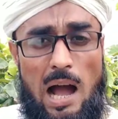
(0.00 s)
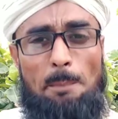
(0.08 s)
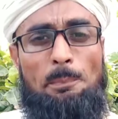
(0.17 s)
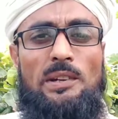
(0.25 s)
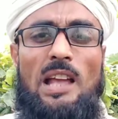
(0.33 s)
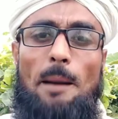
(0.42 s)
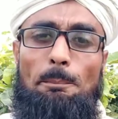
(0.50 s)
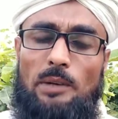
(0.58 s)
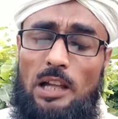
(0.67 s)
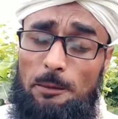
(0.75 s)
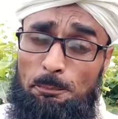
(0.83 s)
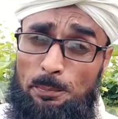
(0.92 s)
আপনি
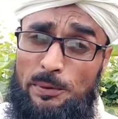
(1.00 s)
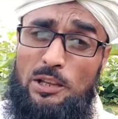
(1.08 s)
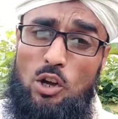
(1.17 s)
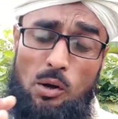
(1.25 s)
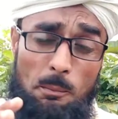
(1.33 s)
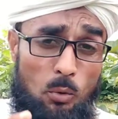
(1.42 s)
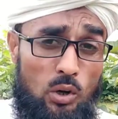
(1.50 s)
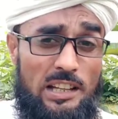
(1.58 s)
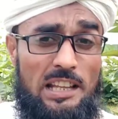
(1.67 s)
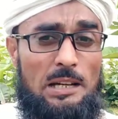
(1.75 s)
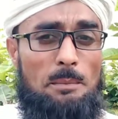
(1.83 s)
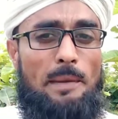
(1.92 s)
আপনার প্রিয়
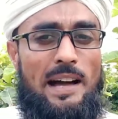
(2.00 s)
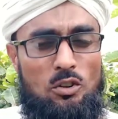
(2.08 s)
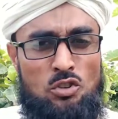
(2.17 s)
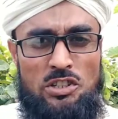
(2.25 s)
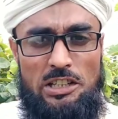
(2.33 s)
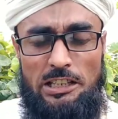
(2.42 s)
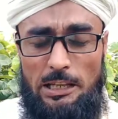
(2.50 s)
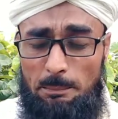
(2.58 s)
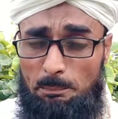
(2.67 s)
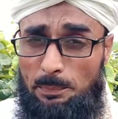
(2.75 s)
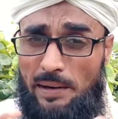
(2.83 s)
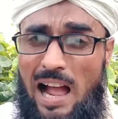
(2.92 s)
মনের মানুষটিকে
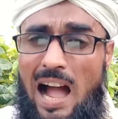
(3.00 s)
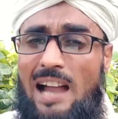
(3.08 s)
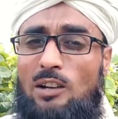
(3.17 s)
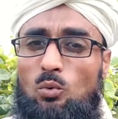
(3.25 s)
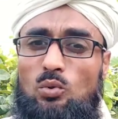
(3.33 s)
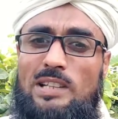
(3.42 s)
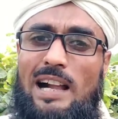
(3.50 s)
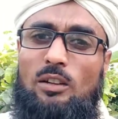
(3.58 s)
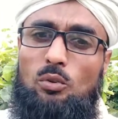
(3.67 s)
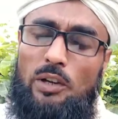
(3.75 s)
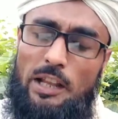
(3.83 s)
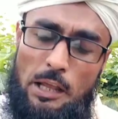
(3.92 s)
প্রাণ
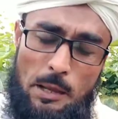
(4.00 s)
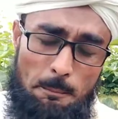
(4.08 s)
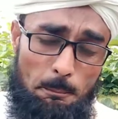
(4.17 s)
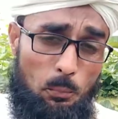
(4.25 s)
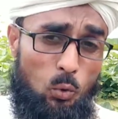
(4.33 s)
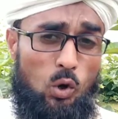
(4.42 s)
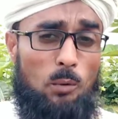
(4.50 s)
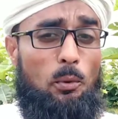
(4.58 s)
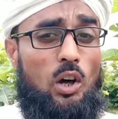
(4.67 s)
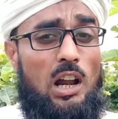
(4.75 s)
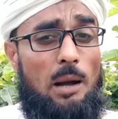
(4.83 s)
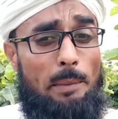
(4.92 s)
উজাড় করে বুক
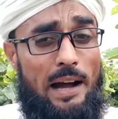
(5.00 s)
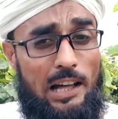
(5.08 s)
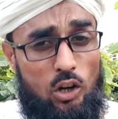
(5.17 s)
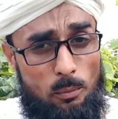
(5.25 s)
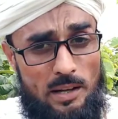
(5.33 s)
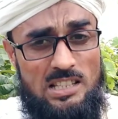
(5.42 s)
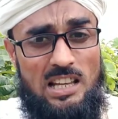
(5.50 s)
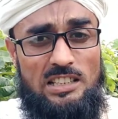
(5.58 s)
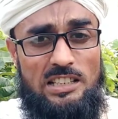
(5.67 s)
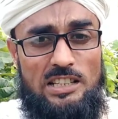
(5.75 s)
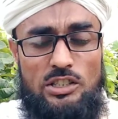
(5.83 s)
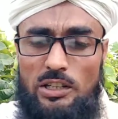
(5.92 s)
ভরা ভালোবাসা
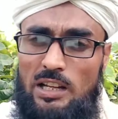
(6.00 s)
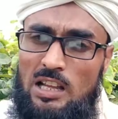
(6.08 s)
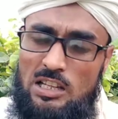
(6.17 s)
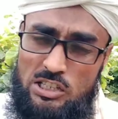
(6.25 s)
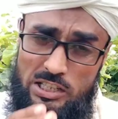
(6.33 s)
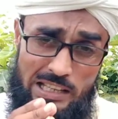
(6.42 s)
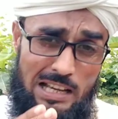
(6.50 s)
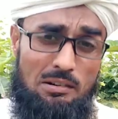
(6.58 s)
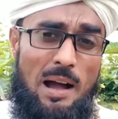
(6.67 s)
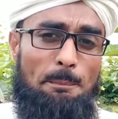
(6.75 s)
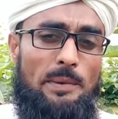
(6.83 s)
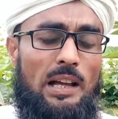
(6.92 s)
দিয়েছেন সেও
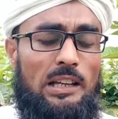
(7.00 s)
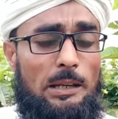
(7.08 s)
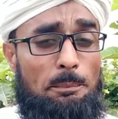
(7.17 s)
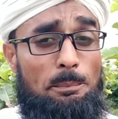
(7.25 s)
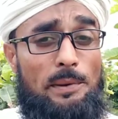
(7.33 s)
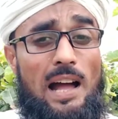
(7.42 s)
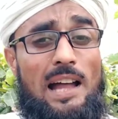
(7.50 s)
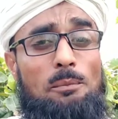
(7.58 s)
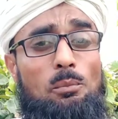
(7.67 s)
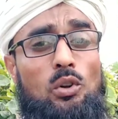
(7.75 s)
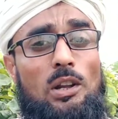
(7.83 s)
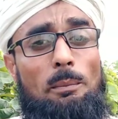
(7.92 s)
আপনাকে প্রাণ
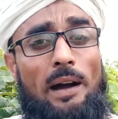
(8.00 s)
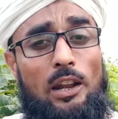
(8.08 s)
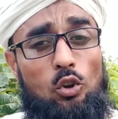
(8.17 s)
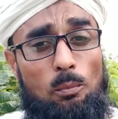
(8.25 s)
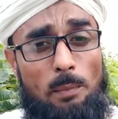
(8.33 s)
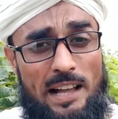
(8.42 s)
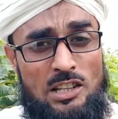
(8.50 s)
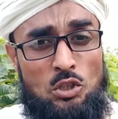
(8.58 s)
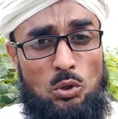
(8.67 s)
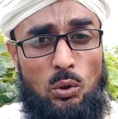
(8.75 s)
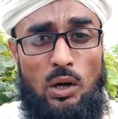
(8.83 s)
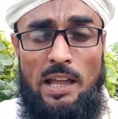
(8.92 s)
ভরে
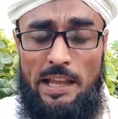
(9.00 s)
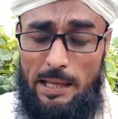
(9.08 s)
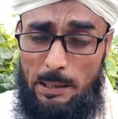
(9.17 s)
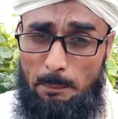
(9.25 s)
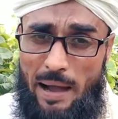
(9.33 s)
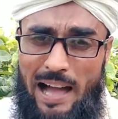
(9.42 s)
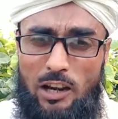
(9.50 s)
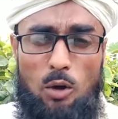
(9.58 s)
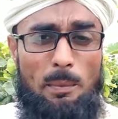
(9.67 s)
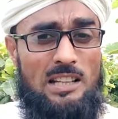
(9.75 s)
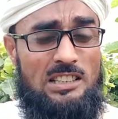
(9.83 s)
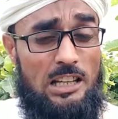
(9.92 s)
ভালোবাসত এই
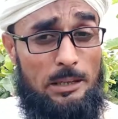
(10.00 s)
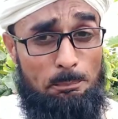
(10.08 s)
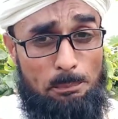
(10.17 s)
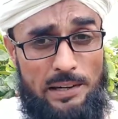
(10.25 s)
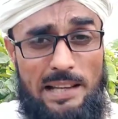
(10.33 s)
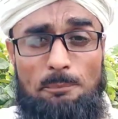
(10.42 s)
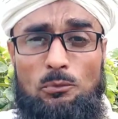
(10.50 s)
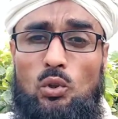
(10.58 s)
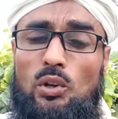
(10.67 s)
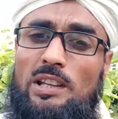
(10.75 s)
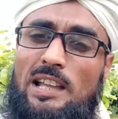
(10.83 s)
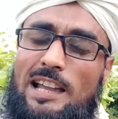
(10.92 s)
ভালোবাসার প্রেম
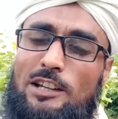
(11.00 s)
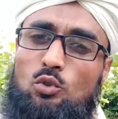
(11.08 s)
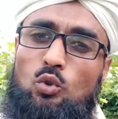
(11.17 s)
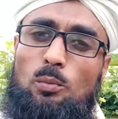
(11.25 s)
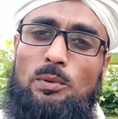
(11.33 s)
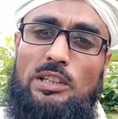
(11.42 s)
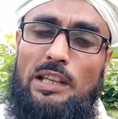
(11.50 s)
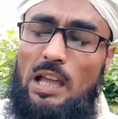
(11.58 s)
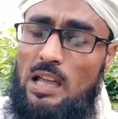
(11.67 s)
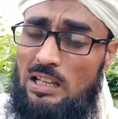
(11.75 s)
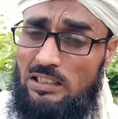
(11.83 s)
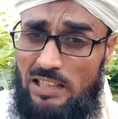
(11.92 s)
দরিয়ায় ডুব দিয়ে
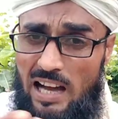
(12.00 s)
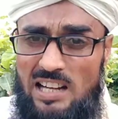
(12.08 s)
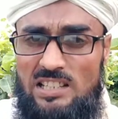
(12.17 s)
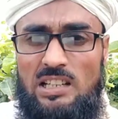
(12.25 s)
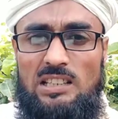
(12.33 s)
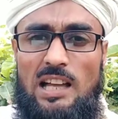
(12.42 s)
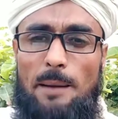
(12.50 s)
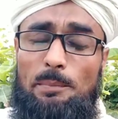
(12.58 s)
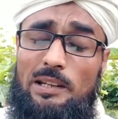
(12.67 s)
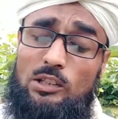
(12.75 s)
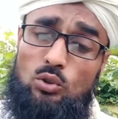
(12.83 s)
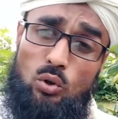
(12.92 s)
তার সাথে
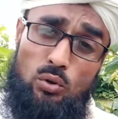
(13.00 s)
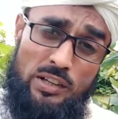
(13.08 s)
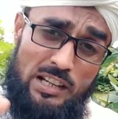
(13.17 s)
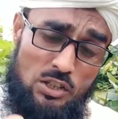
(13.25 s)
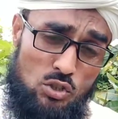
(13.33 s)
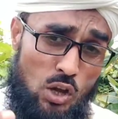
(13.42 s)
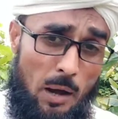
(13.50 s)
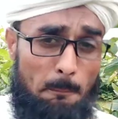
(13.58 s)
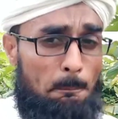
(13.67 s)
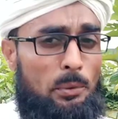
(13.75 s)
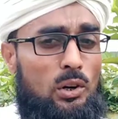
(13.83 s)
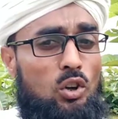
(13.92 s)
আপনি দৈহিক
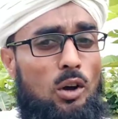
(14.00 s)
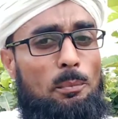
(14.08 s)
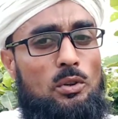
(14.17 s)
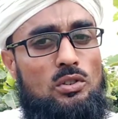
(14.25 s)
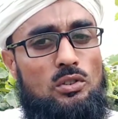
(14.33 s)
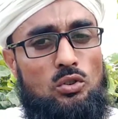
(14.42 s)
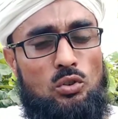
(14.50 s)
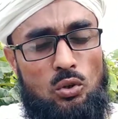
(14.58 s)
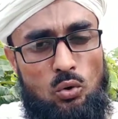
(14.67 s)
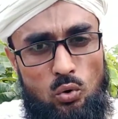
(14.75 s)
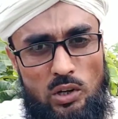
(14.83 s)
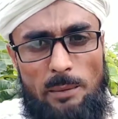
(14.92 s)
সম্পর্ক পর্যন্ত
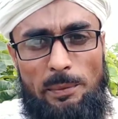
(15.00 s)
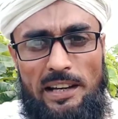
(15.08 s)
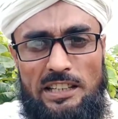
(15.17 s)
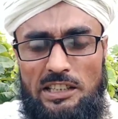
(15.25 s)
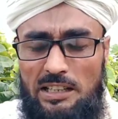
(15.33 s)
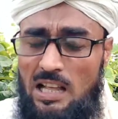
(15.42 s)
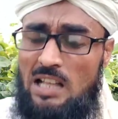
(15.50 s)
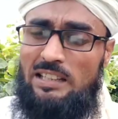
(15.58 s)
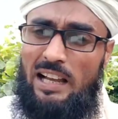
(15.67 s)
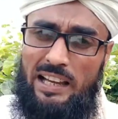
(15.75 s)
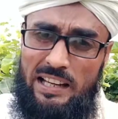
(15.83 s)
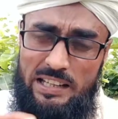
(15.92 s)
করে ফেলেছেন
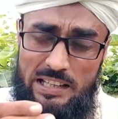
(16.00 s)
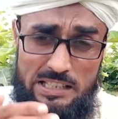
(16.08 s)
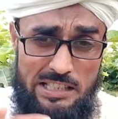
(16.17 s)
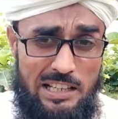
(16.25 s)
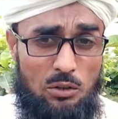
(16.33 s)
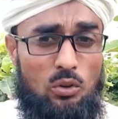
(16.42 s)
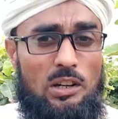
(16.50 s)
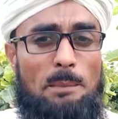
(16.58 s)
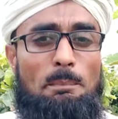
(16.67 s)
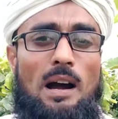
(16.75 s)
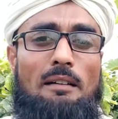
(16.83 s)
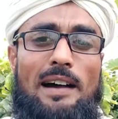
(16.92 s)
তাকে নিজের করে
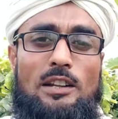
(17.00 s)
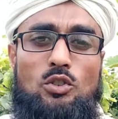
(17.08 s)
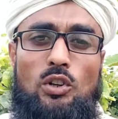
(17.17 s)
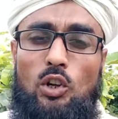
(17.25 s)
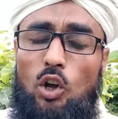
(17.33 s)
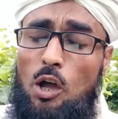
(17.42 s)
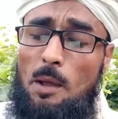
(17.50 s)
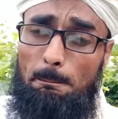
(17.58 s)
পাওয়ার জন্য